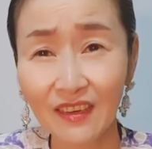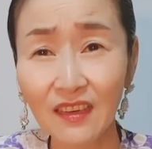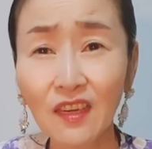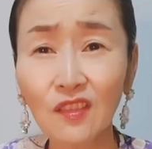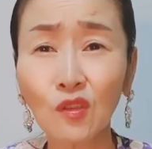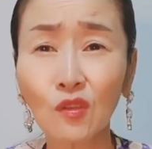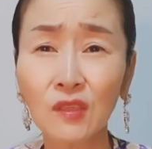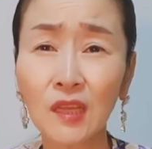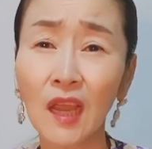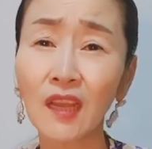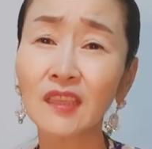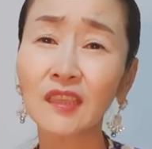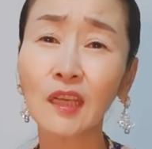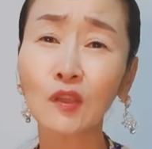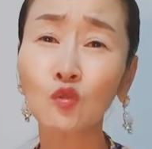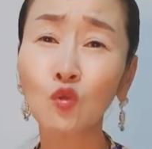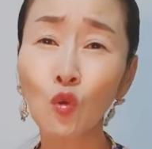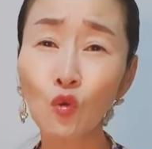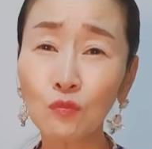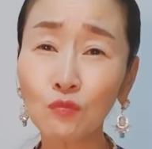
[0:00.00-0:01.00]
그래서
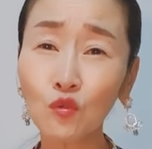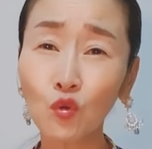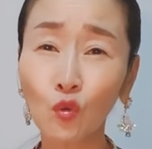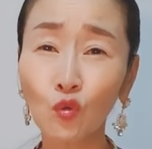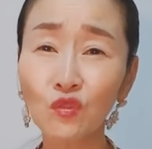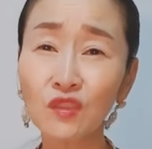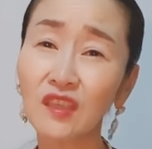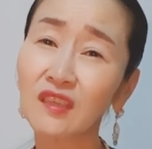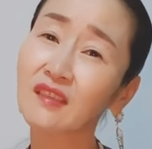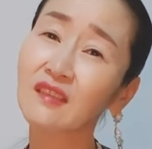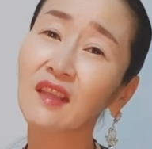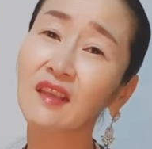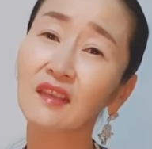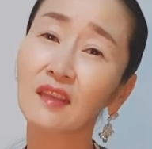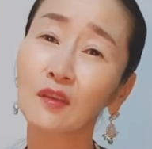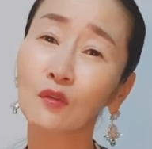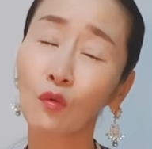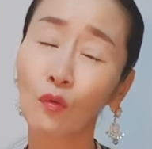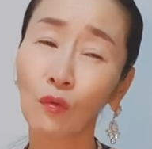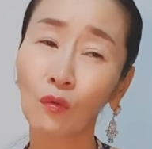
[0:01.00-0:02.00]
자기가 조금 좋은 일이
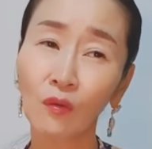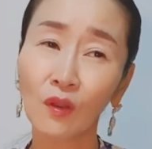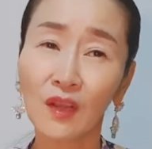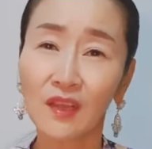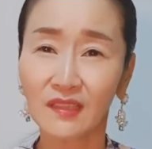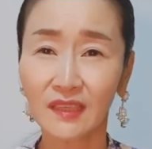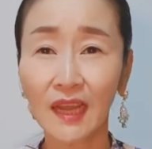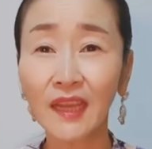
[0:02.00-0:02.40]
생기고